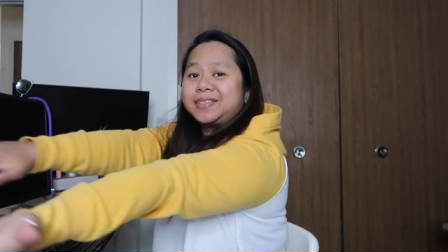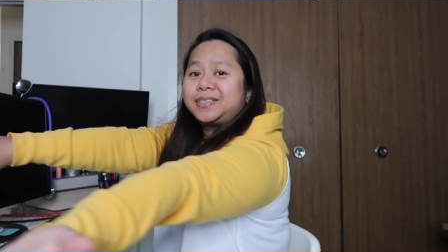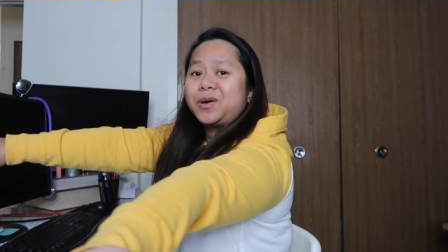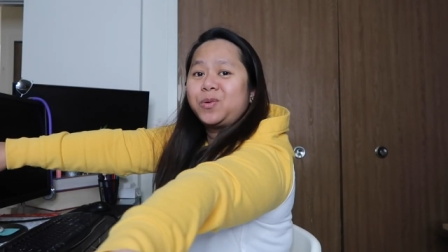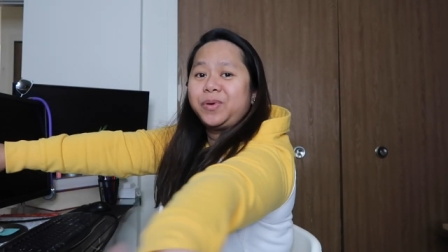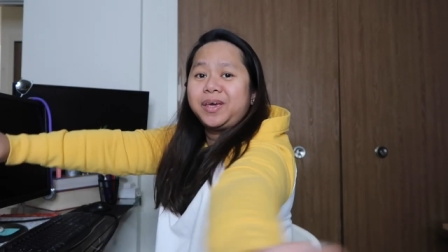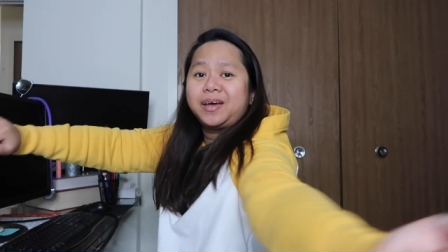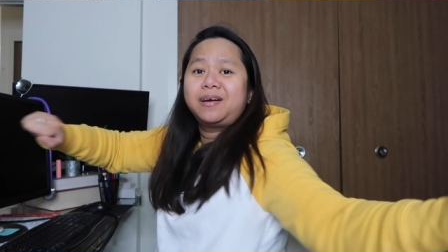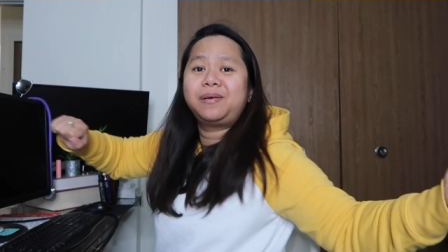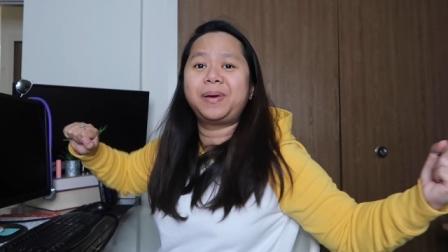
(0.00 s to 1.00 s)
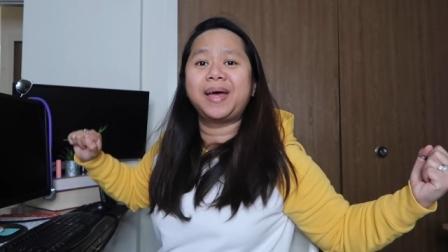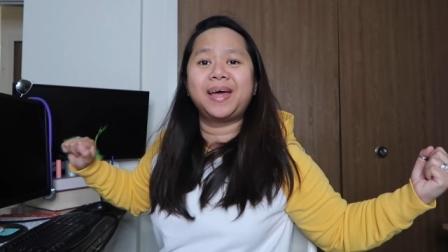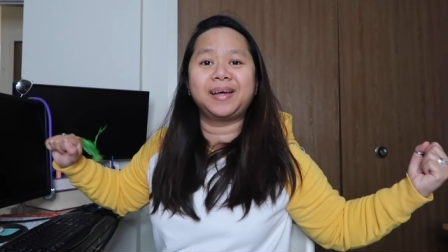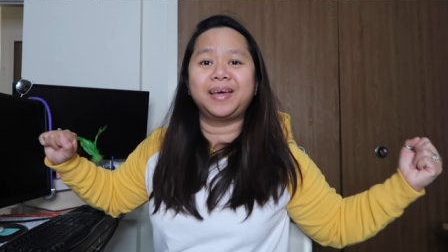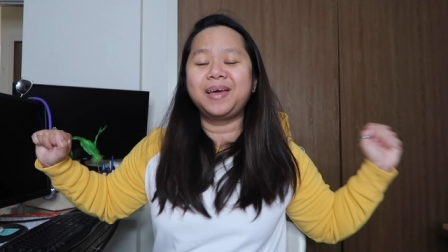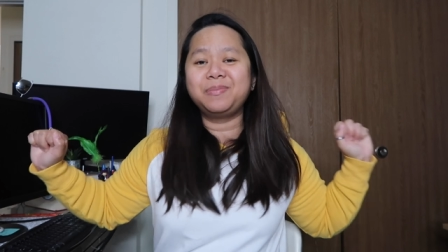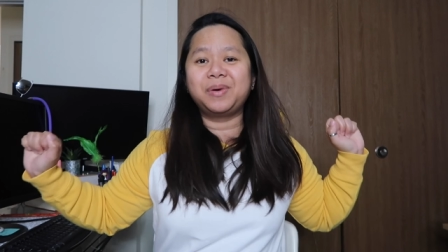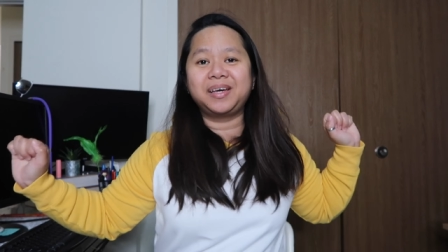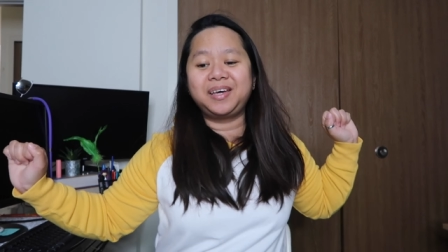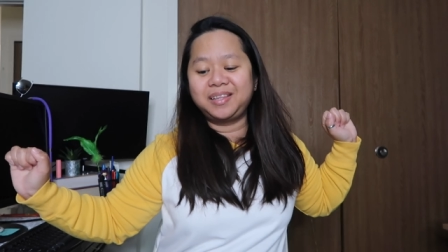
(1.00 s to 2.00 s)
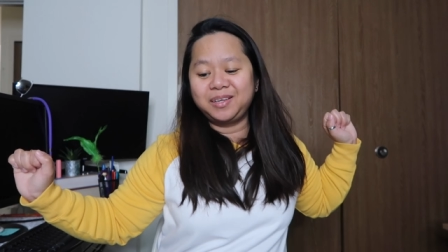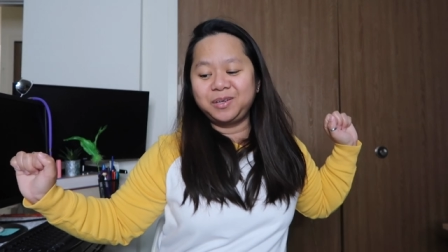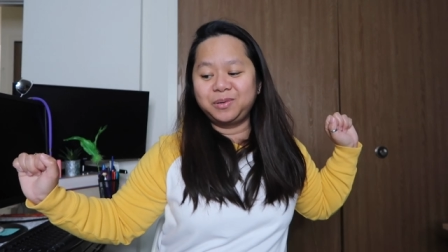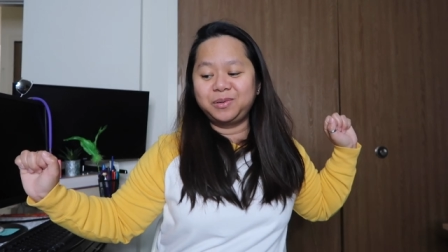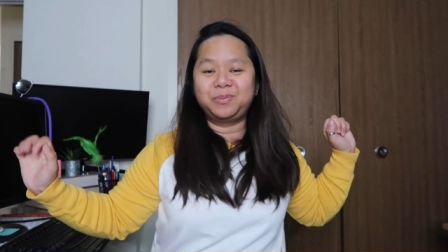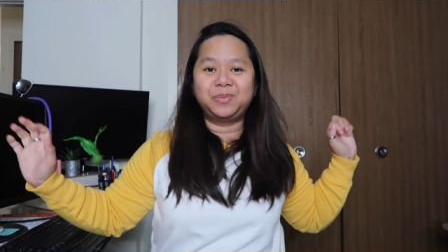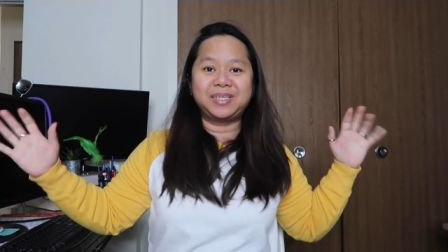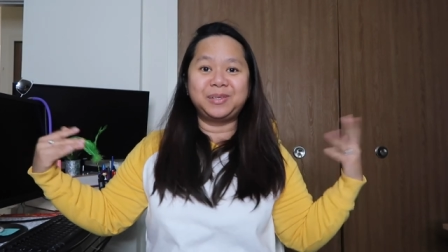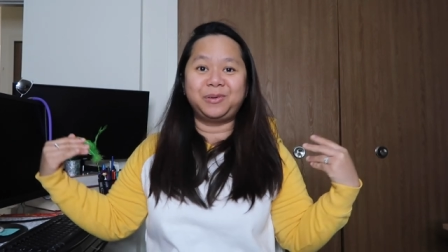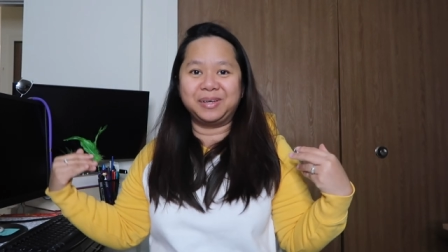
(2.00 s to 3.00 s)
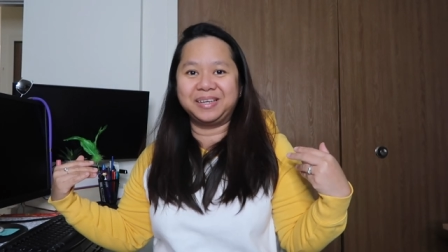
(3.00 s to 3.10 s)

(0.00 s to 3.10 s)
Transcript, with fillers: So, we are back! And makikita nyo, masyado ko,